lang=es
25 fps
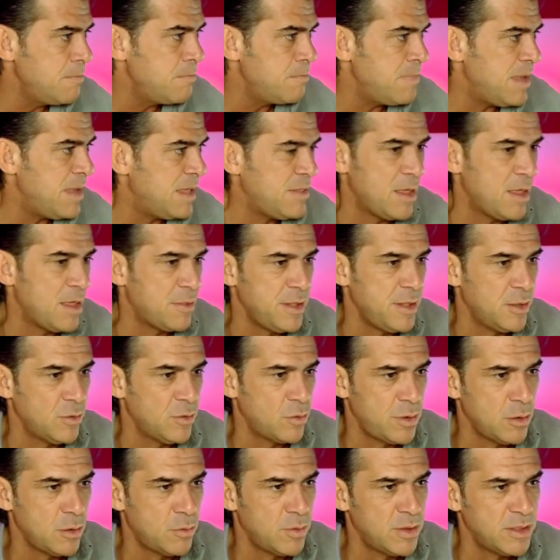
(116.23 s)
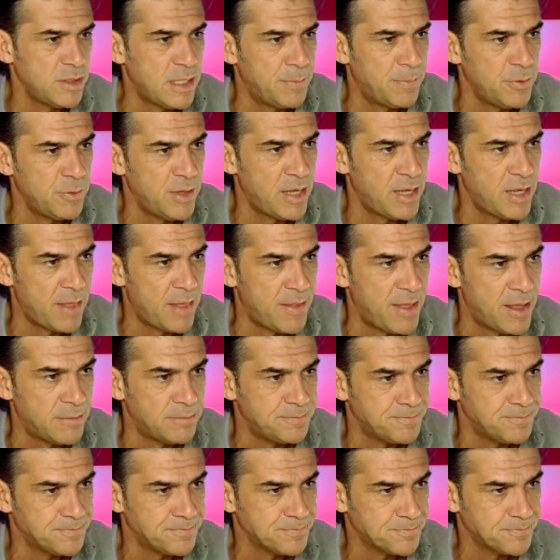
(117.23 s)
media 150
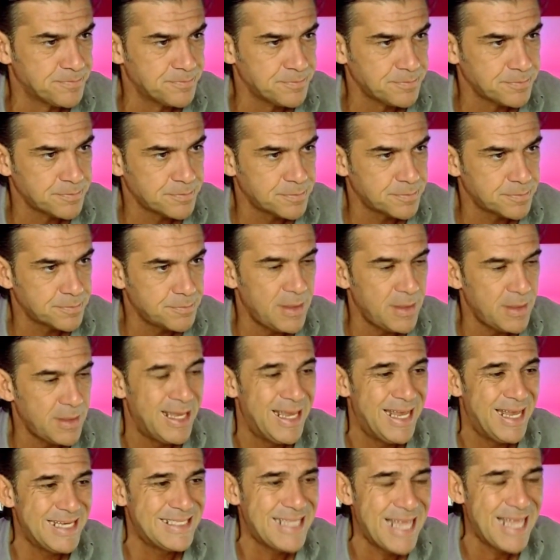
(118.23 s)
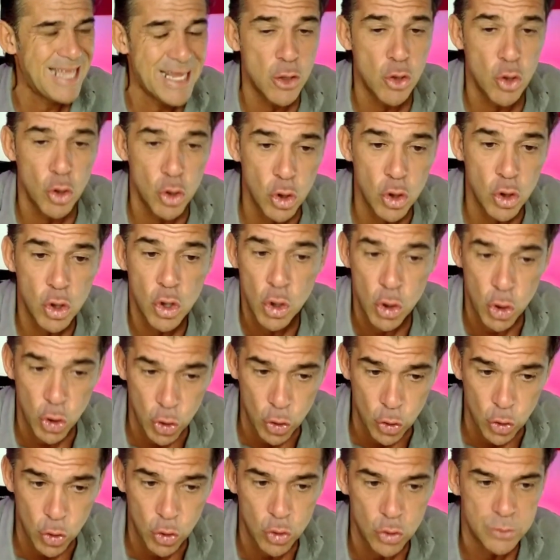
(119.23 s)
ponderada está en color
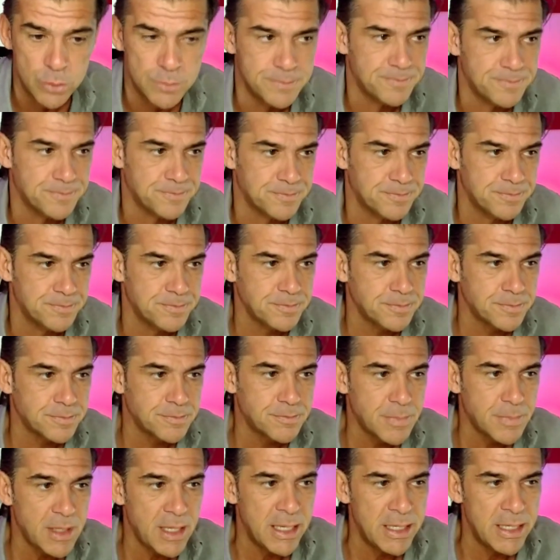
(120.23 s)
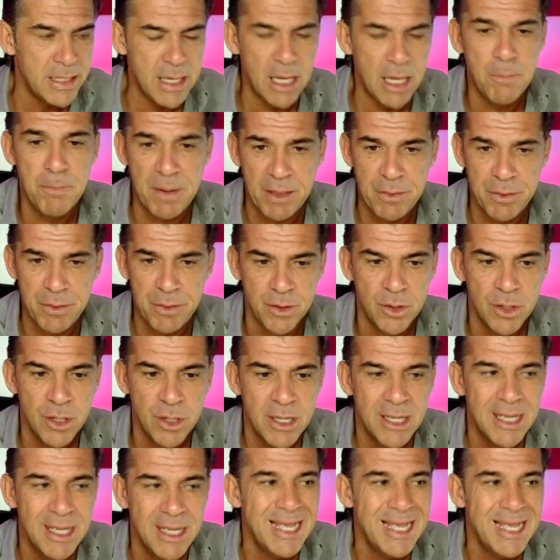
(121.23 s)
rojo y el precio